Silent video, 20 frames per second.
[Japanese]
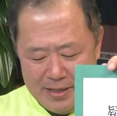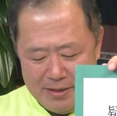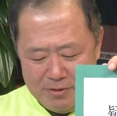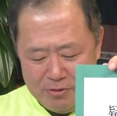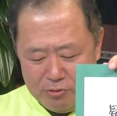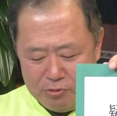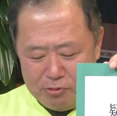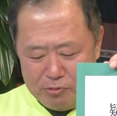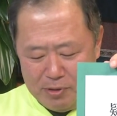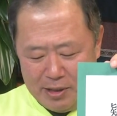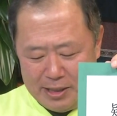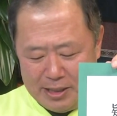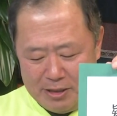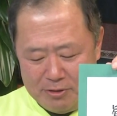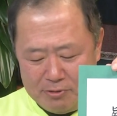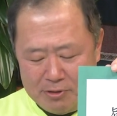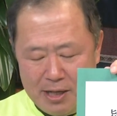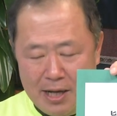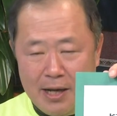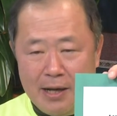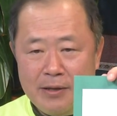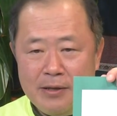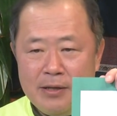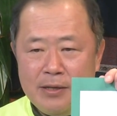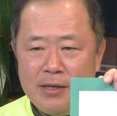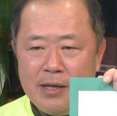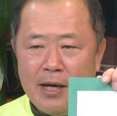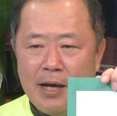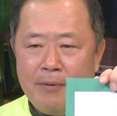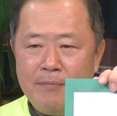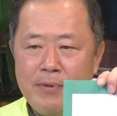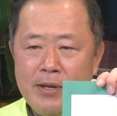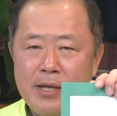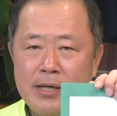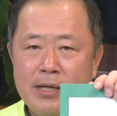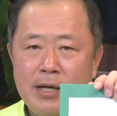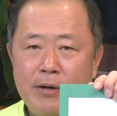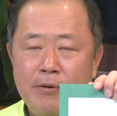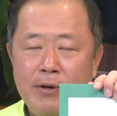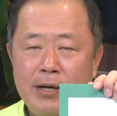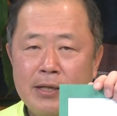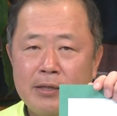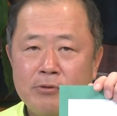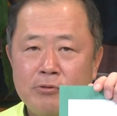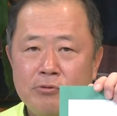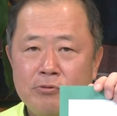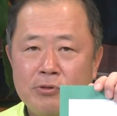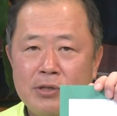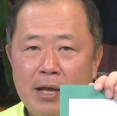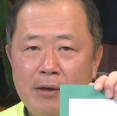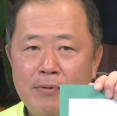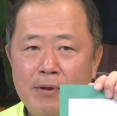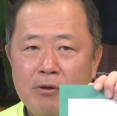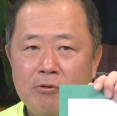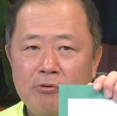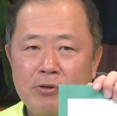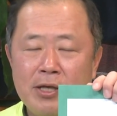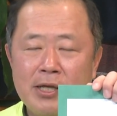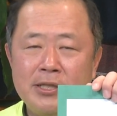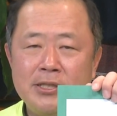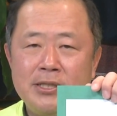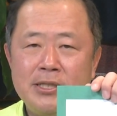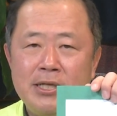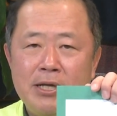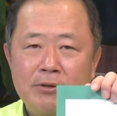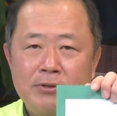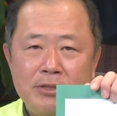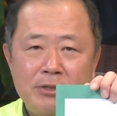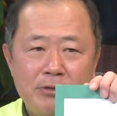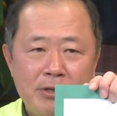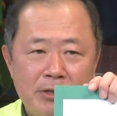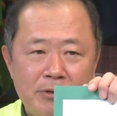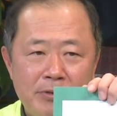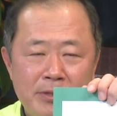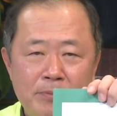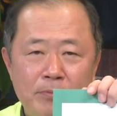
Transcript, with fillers: よく言われてるのが、アメリカはその台湾にこれだけ支援をしてくれる。